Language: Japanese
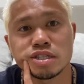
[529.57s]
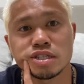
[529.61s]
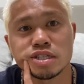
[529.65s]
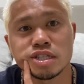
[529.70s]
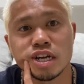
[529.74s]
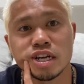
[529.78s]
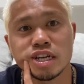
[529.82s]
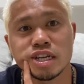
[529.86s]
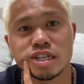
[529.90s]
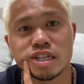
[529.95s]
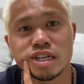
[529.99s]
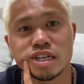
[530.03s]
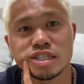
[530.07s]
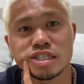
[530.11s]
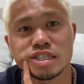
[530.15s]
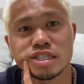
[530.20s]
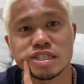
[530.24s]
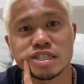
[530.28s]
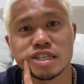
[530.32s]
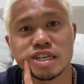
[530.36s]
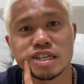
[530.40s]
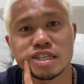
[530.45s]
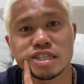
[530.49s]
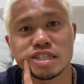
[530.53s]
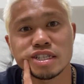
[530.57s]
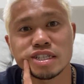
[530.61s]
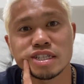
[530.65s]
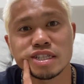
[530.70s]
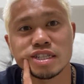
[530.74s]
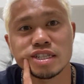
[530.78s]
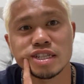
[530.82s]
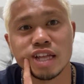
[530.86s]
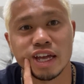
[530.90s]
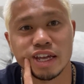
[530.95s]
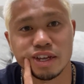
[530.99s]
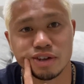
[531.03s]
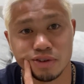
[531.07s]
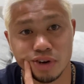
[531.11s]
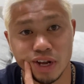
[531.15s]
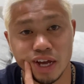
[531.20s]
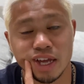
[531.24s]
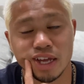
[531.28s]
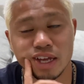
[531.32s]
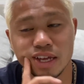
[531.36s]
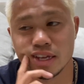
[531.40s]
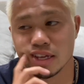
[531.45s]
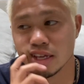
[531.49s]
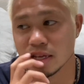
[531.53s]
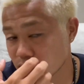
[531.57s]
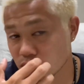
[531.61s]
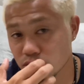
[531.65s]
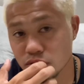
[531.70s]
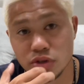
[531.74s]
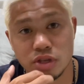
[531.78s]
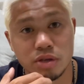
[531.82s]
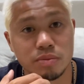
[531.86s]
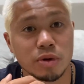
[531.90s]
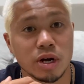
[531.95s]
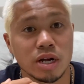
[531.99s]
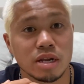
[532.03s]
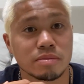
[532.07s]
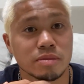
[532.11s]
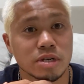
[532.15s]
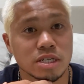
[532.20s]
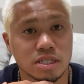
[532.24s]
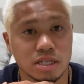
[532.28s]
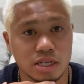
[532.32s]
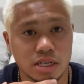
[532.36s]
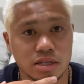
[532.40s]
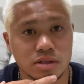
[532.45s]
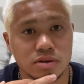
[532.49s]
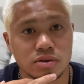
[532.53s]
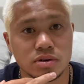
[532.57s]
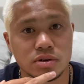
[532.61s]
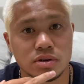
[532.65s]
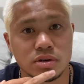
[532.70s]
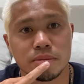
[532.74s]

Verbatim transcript: 投げ出しちゃいたいぐらいの時もありましたけど、